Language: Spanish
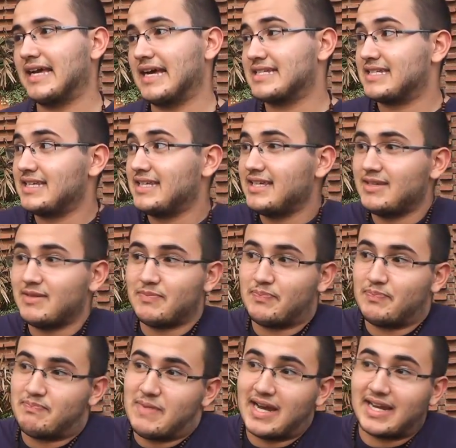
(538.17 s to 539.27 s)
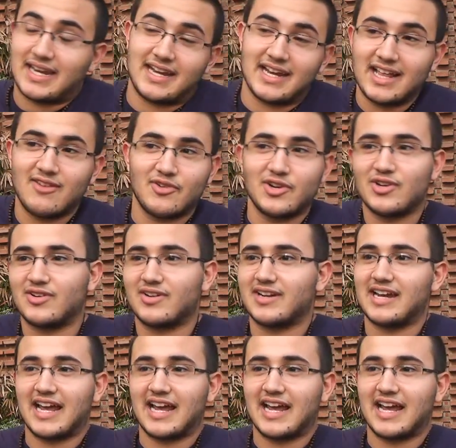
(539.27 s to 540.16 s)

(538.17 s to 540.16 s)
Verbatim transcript: así más que nada, bueno,